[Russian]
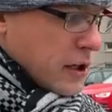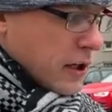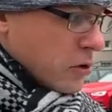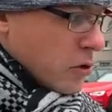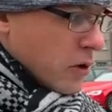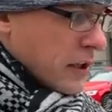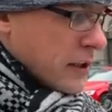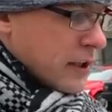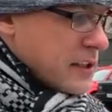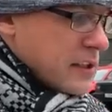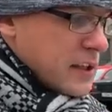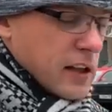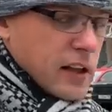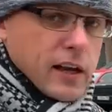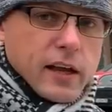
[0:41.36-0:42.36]
которые это
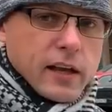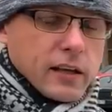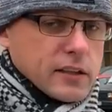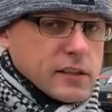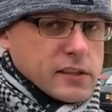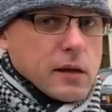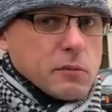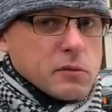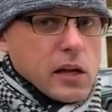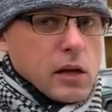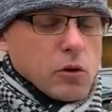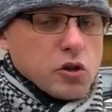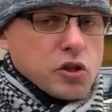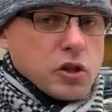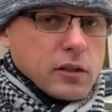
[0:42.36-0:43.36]
делали, они на самом деле
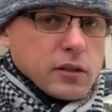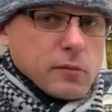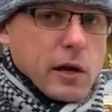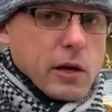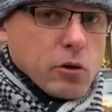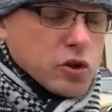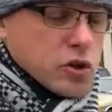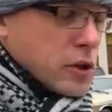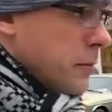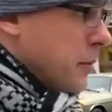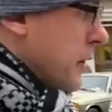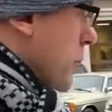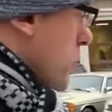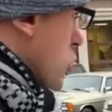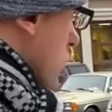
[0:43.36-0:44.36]
очень отмороженные,
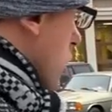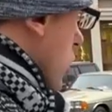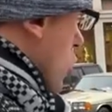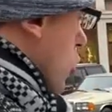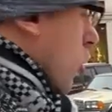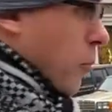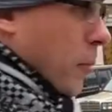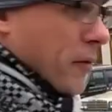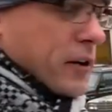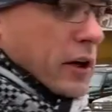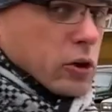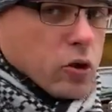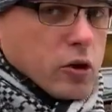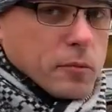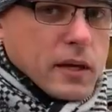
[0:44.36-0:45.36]
потому что дом, в
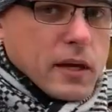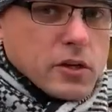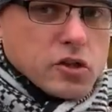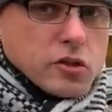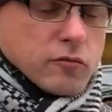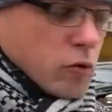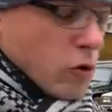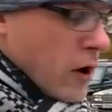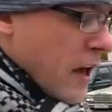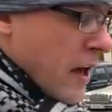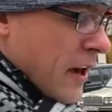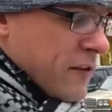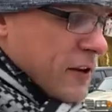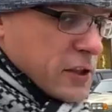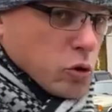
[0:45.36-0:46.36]
котором я живу,
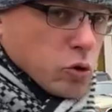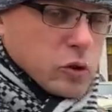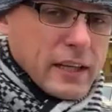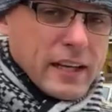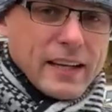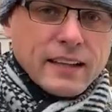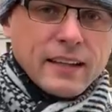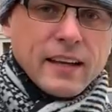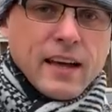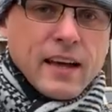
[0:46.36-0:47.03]
весь утыкан